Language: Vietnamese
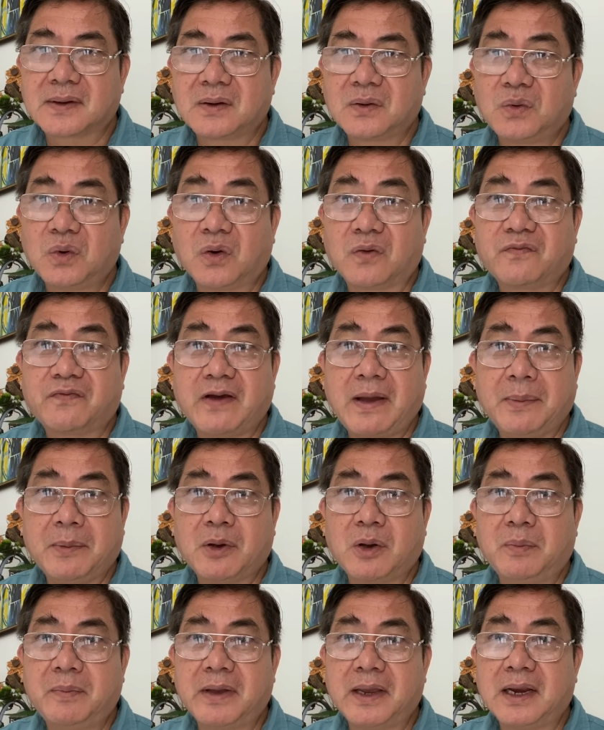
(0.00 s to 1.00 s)
luật pháp
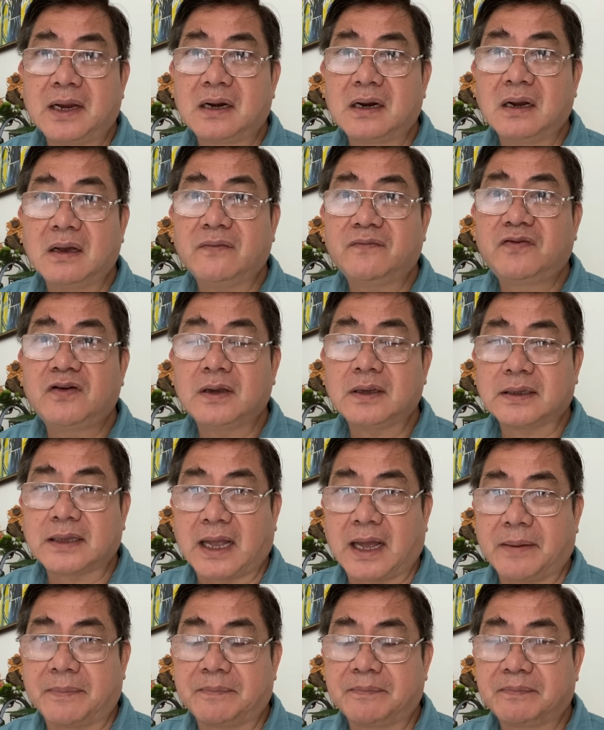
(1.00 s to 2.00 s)
của Mỹ rất phức
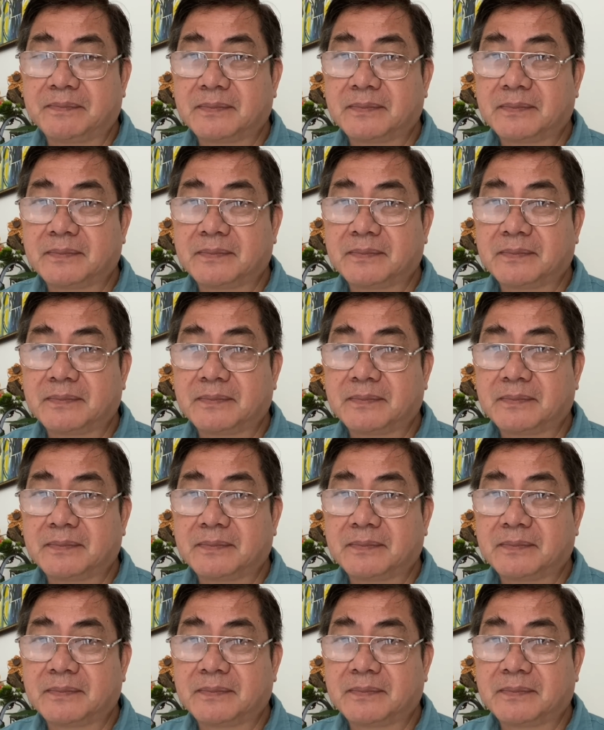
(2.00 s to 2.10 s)
tạp